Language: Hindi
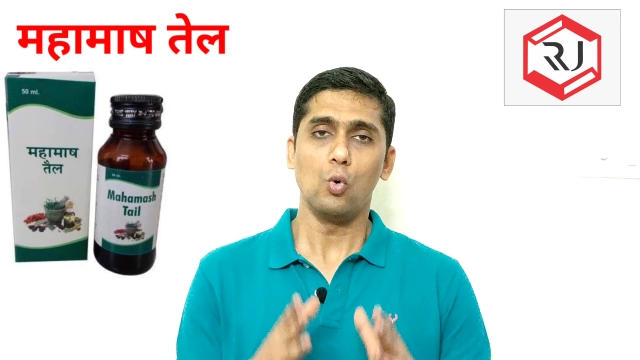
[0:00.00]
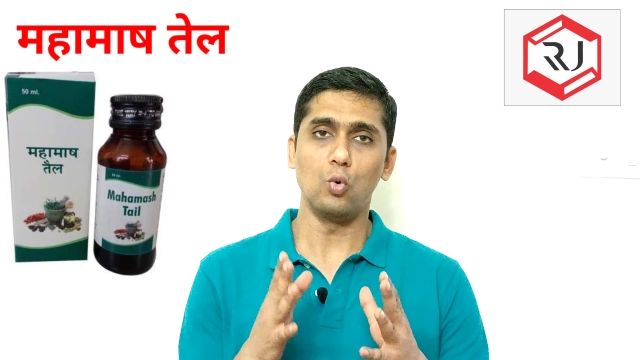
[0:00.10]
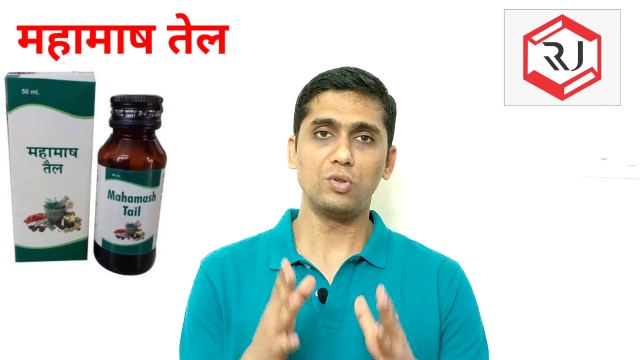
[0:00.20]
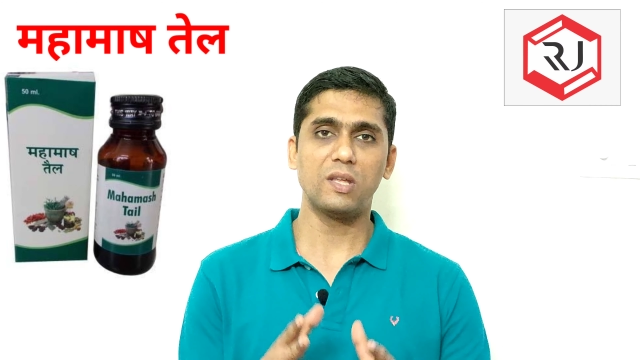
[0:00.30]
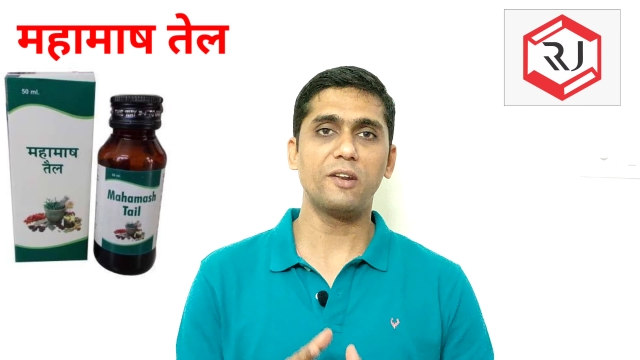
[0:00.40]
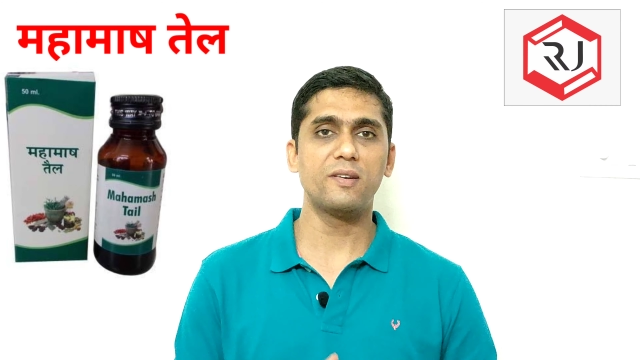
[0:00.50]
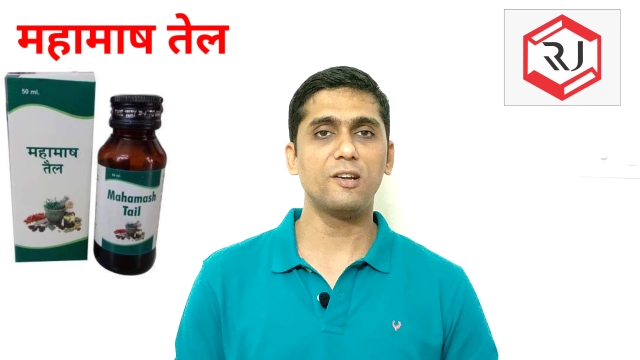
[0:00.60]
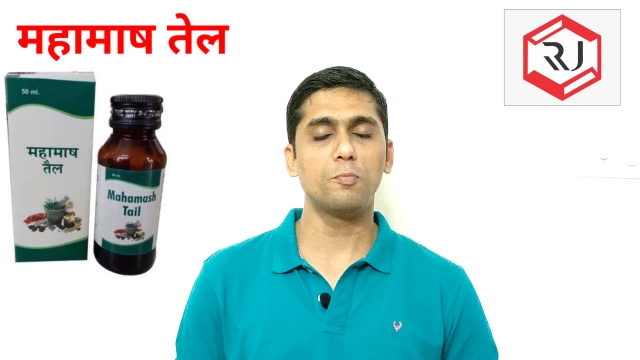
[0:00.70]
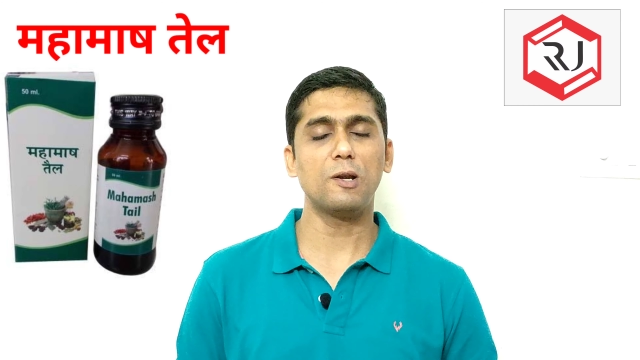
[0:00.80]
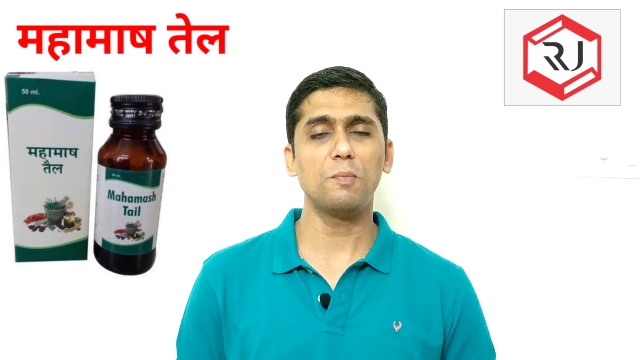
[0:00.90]
उनके
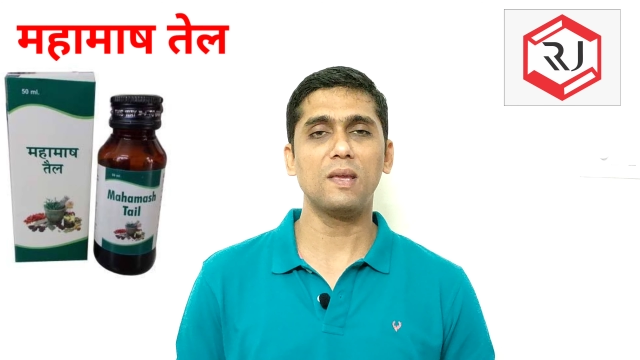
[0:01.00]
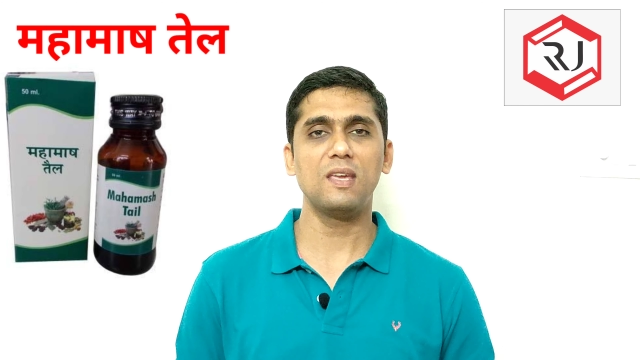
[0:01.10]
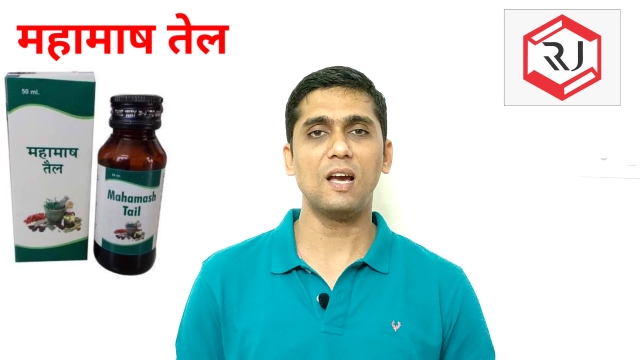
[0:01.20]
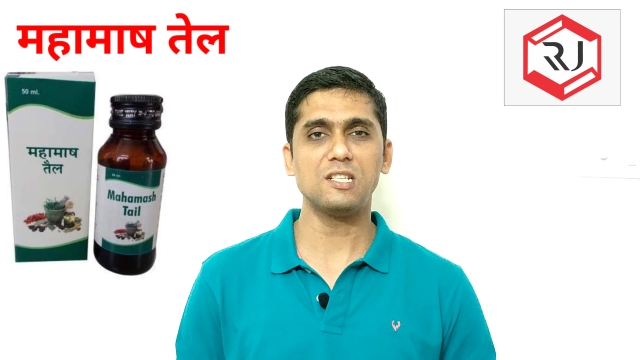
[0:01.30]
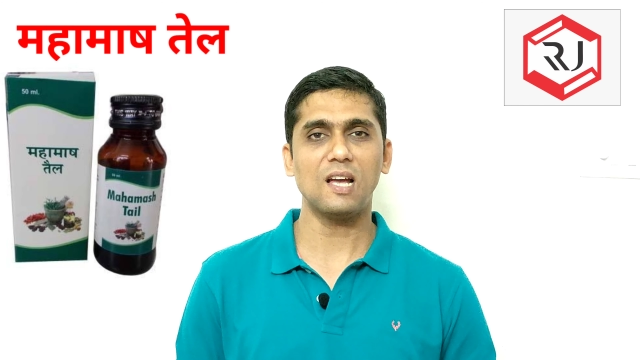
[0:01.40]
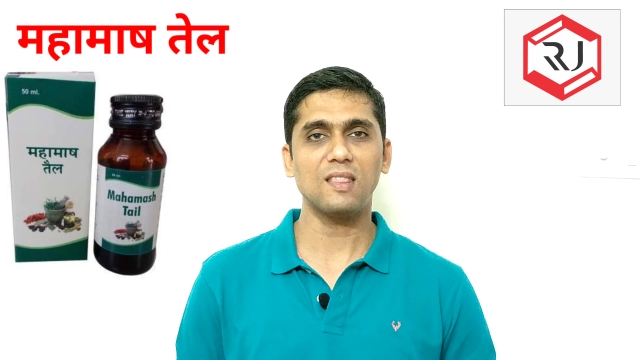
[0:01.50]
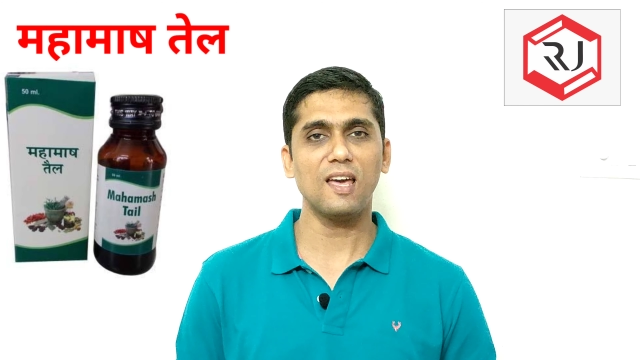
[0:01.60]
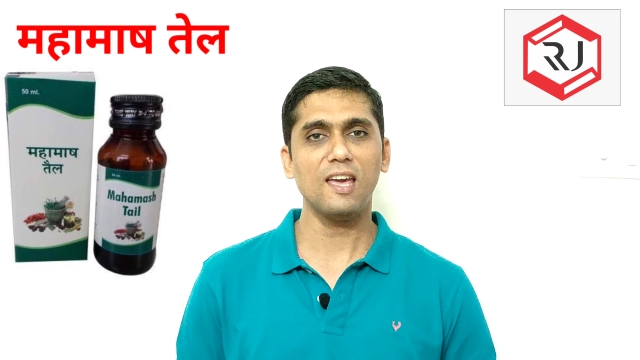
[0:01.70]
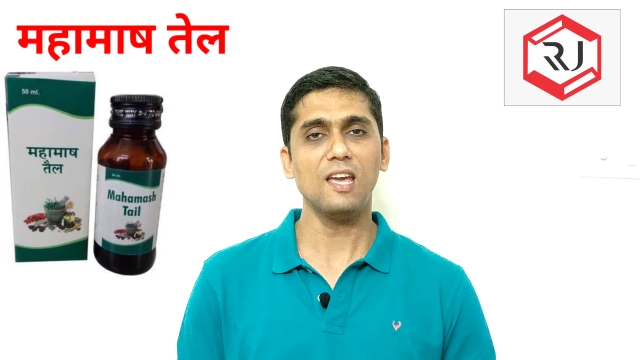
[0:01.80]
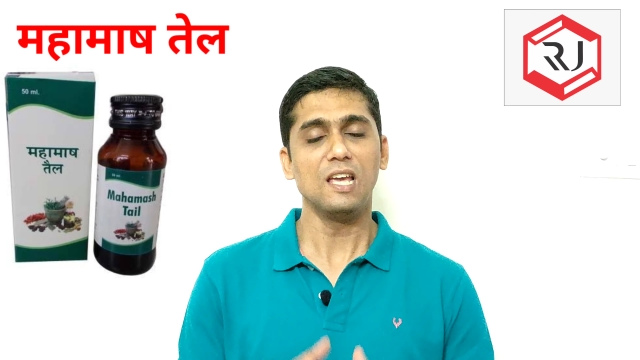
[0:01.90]
ट्रीटमेंट में किया जाता
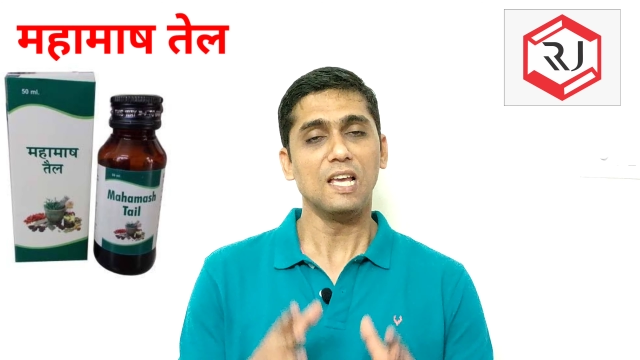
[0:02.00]
है